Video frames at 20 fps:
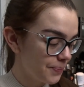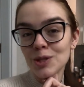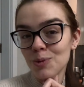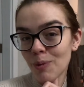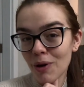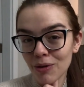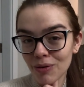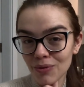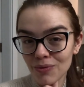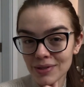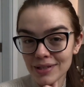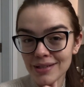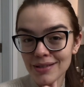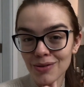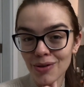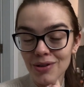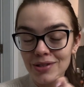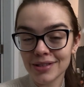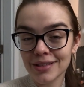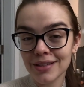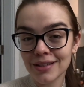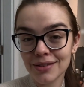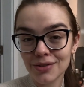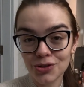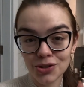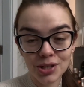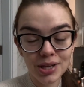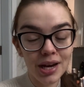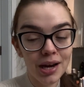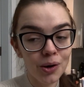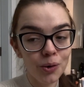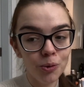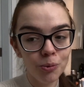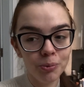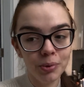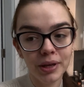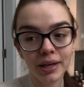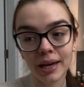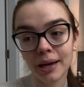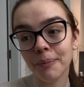Espero que vocês gostem de
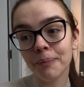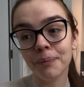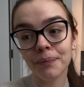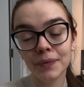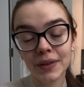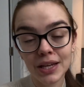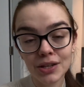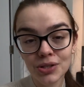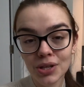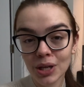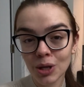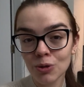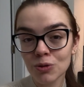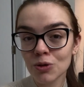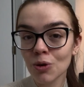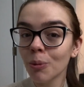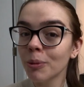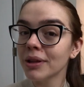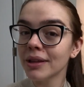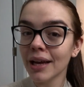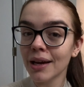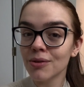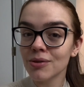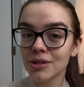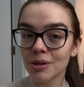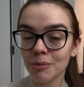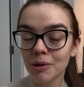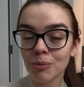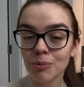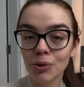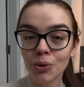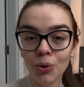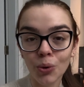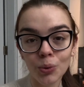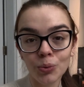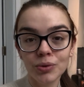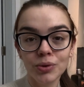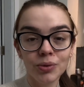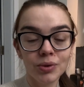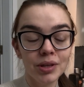acompanhar. Deixa aqui nos comentários também, me
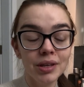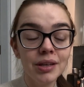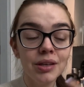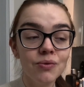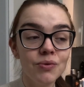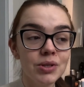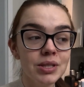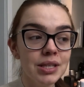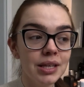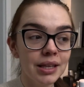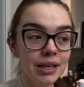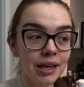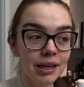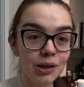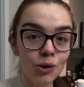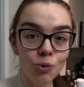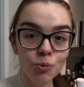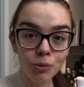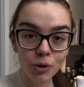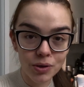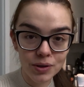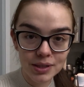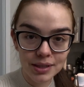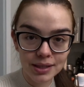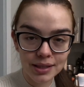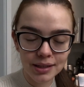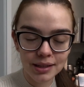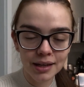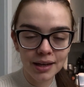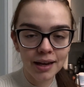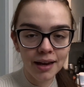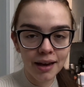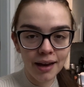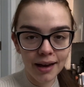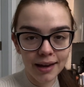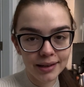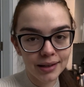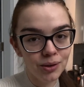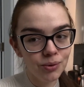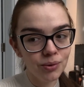conta o que, que você quer que eu mostre
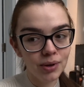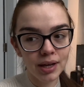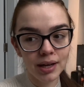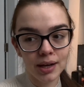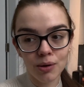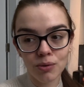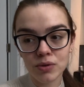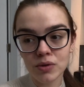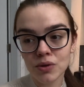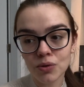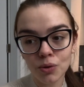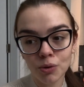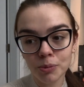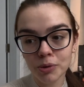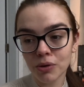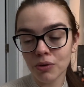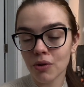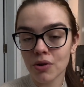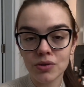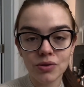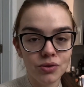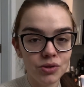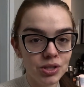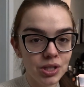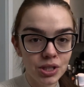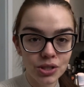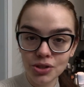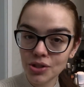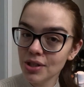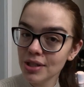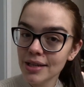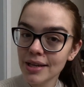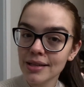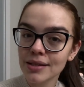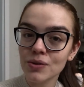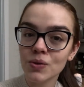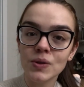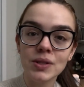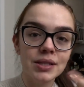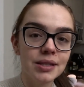aqui no canal sobre o nosso dia a dia,
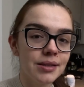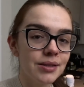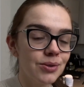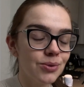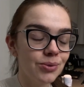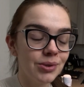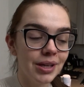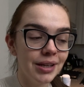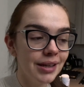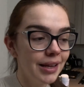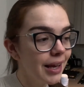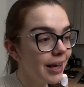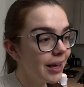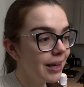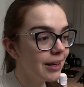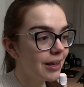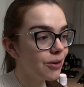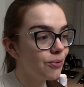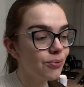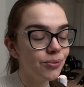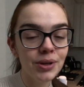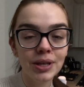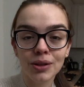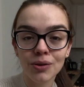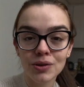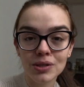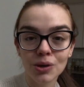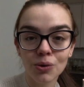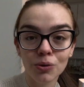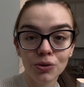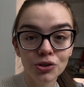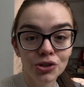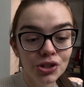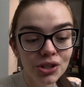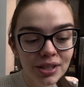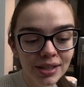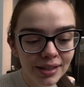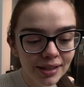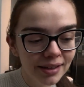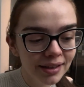as coisinhas do neném, enfim, nossa
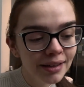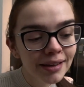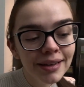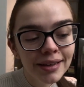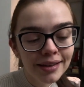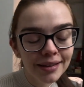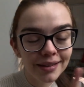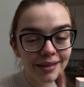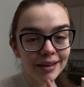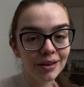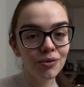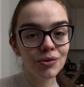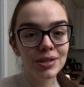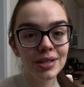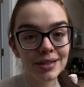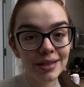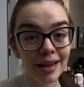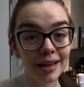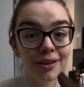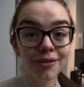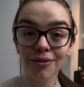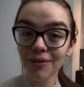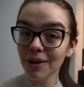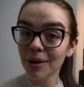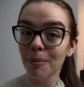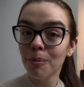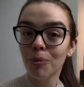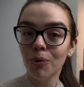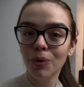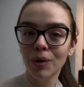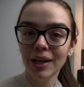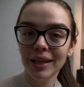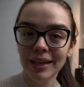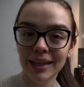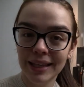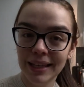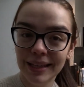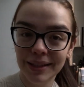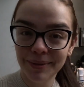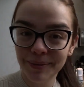rotina, o que, que vocês querem ver por
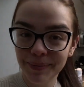aqui.